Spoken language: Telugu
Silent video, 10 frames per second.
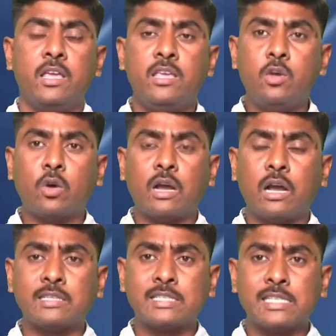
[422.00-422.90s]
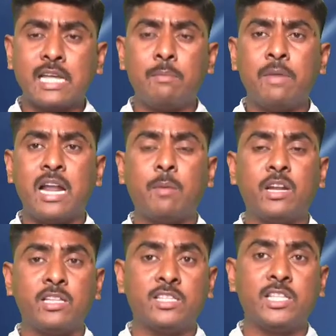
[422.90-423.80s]
ఈ యొక్క సన్మానం
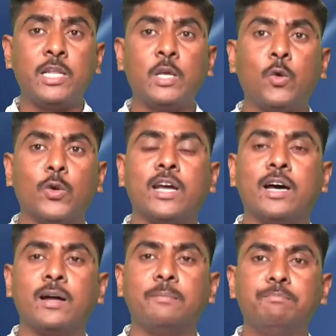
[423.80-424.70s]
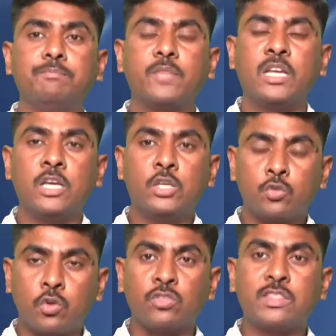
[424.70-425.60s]
అనేది తెలియకుండా
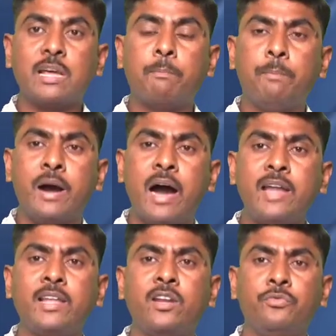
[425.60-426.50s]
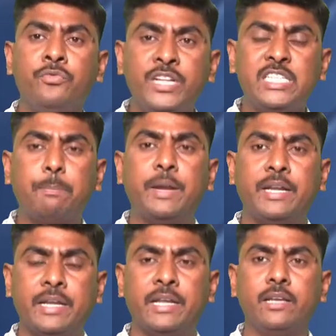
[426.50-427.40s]
సొంత భార్యలను
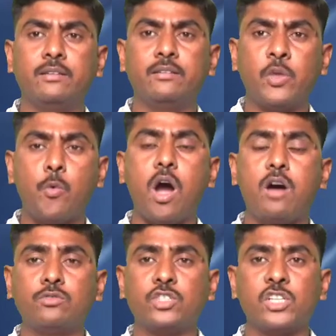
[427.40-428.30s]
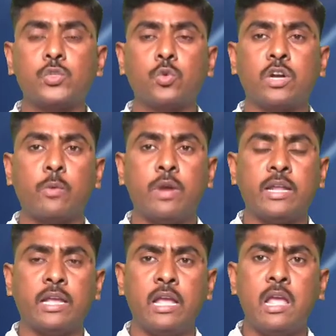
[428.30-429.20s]
విడిచిపెట్టి వివాహం
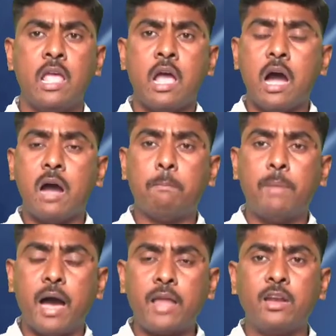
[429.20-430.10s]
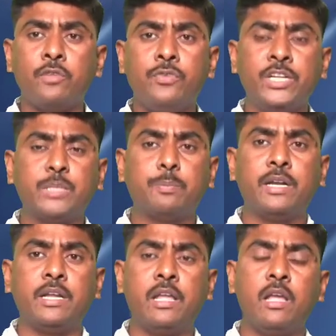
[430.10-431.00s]
చేసుకున్నటువంటి ఆ భార్యలను
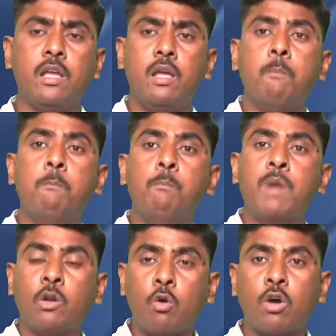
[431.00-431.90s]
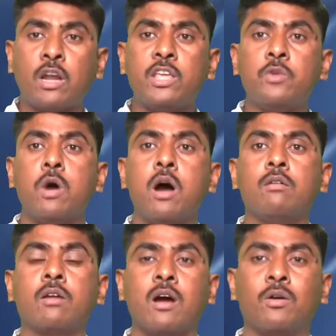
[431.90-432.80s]
విడిచిపెట్టి మరొకరిని
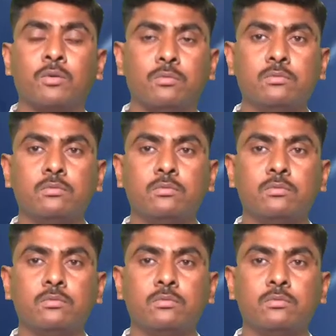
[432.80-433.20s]
వివాహం కావడం